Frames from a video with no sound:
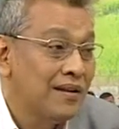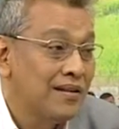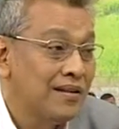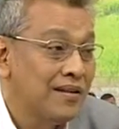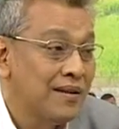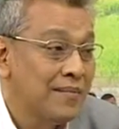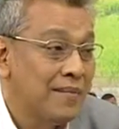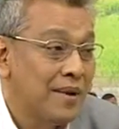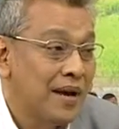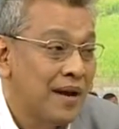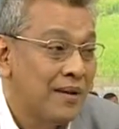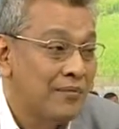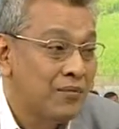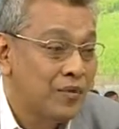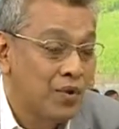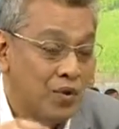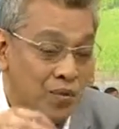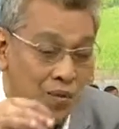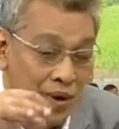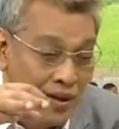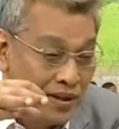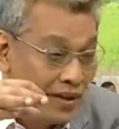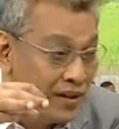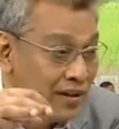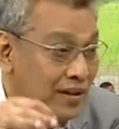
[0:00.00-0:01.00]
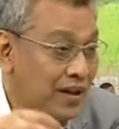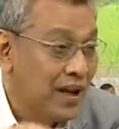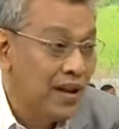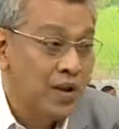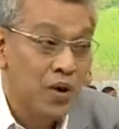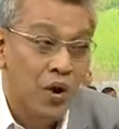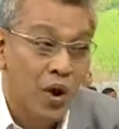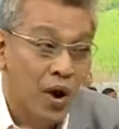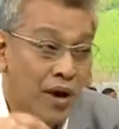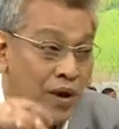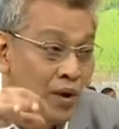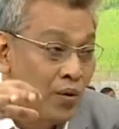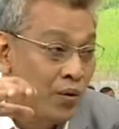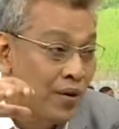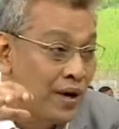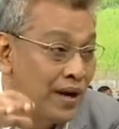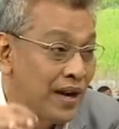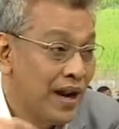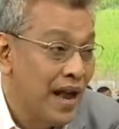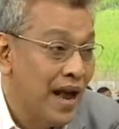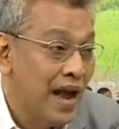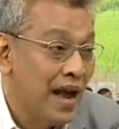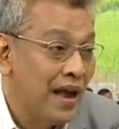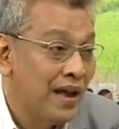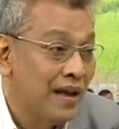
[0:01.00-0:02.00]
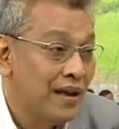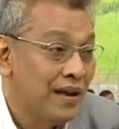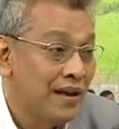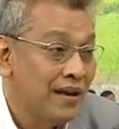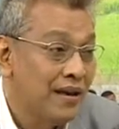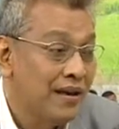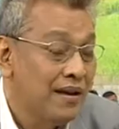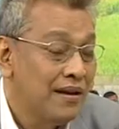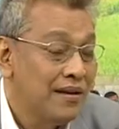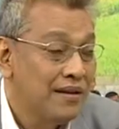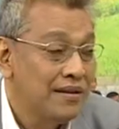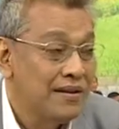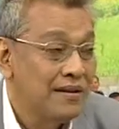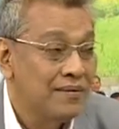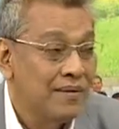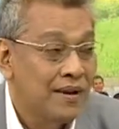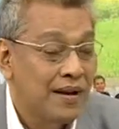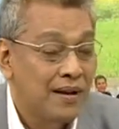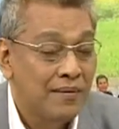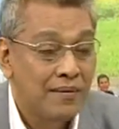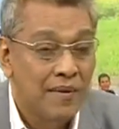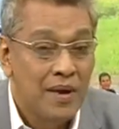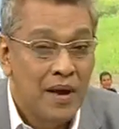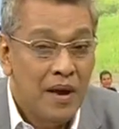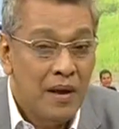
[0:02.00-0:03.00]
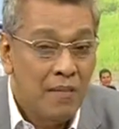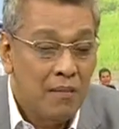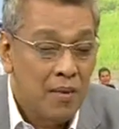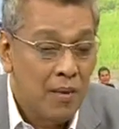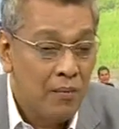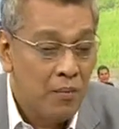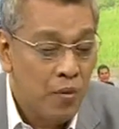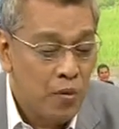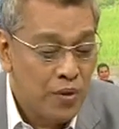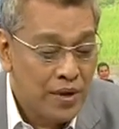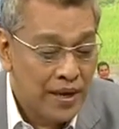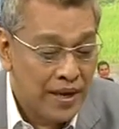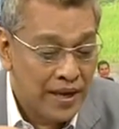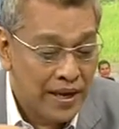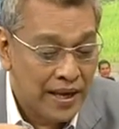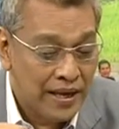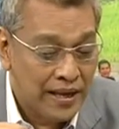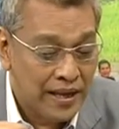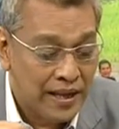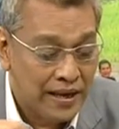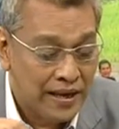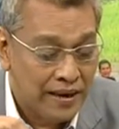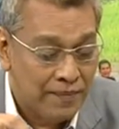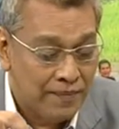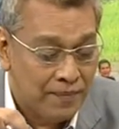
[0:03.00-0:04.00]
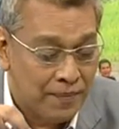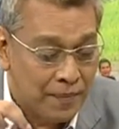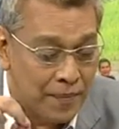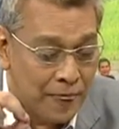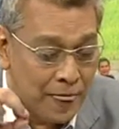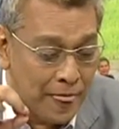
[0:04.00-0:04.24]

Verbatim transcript: ใช่ไหมครับจนกว่าจะทยอยลงกันได้ใช่ไหมครับพอพูดอย่างนี้ท่านครับ